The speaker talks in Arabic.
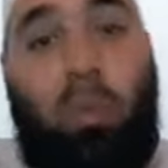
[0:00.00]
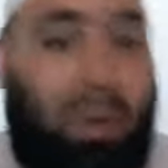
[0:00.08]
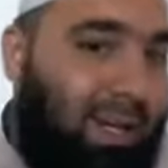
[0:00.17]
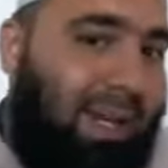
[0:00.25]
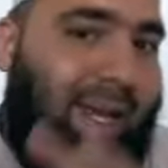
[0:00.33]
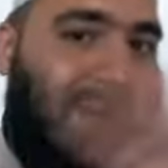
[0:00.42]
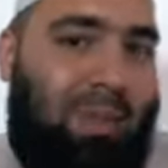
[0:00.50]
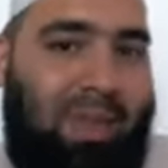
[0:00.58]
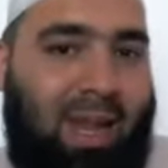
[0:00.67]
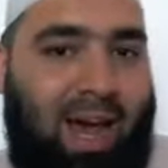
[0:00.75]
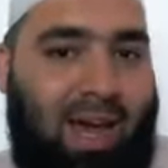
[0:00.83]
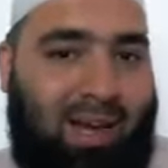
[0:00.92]
ولله
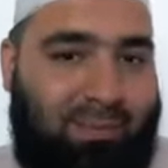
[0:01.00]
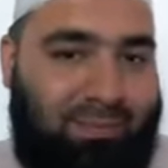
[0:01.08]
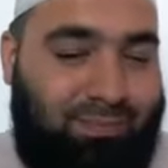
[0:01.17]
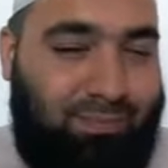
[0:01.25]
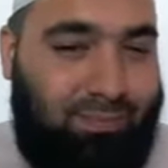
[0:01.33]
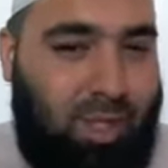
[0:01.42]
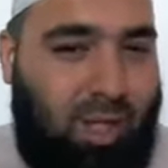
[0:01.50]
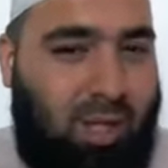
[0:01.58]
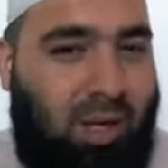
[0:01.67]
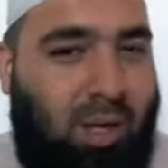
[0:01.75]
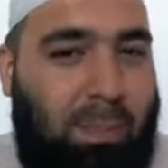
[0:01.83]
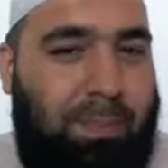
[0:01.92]
المثل الاعلى
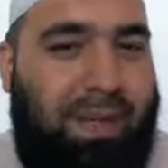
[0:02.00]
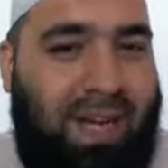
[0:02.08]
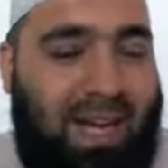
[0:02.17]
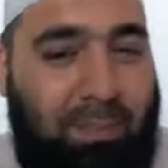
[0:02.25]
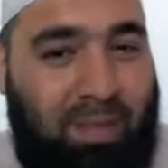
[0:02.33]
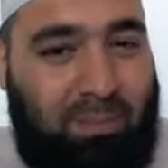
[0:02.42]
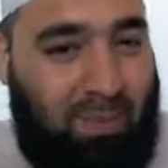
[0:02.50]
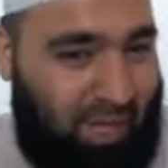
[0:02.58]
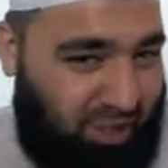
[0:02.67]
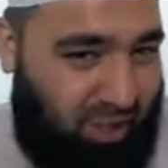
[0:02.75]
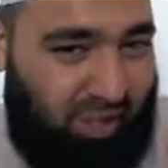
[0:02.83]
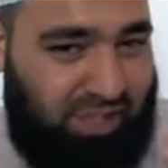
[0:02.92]
رب العالمين ما
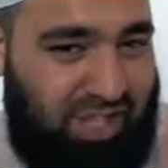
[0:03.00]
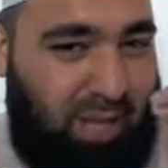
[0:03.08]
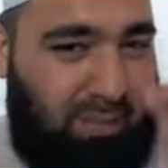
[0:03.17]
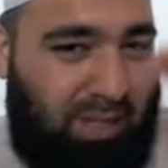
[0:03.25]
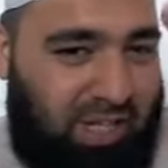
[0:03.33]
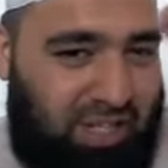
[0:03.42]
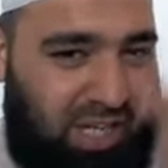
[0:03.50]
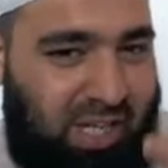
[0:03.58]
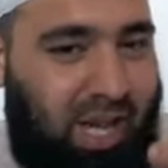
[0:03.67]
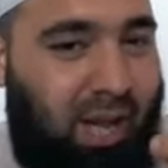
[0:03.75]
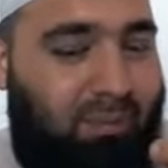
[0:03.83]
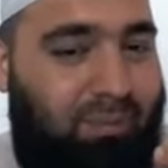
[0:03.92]
شرع شيء من
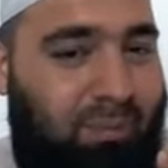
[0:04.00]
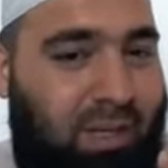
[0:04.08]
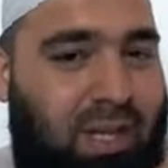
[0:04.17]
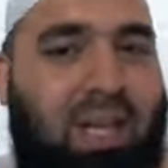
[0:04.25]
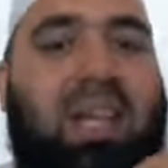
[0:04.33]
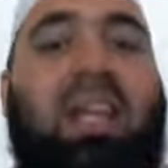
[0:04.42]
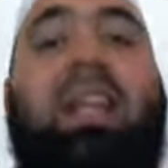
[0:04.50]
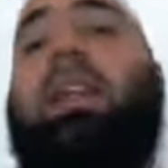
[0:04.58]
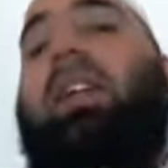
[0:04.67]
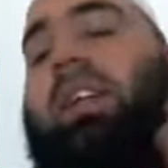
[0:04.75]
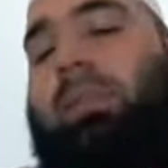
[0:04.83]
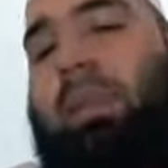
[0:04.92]
الشريعه الا
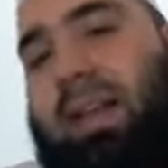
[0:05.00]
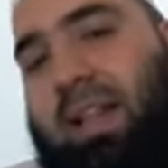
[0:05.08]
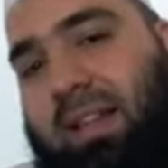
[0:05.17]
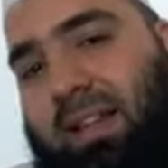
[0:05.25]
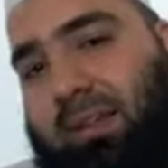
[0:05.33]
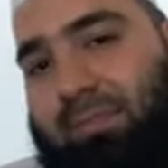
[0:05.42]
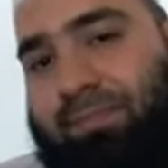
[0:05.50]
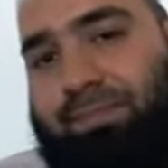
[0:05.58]
لحمايتنا